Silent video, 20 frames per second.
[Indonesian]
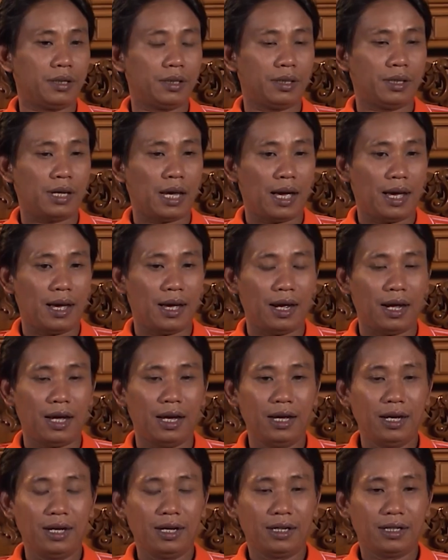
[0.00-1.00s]
Ya,
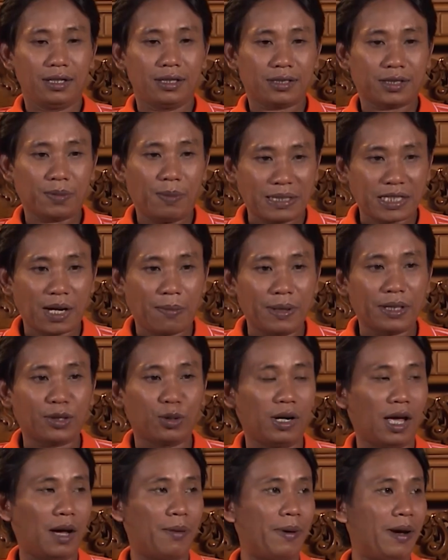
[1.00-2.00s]
semacam
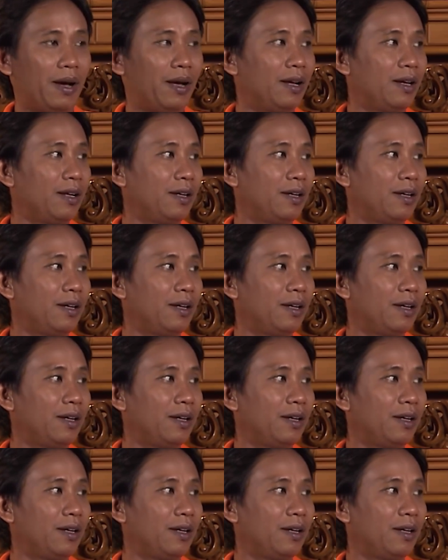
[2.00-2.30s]
itulah mah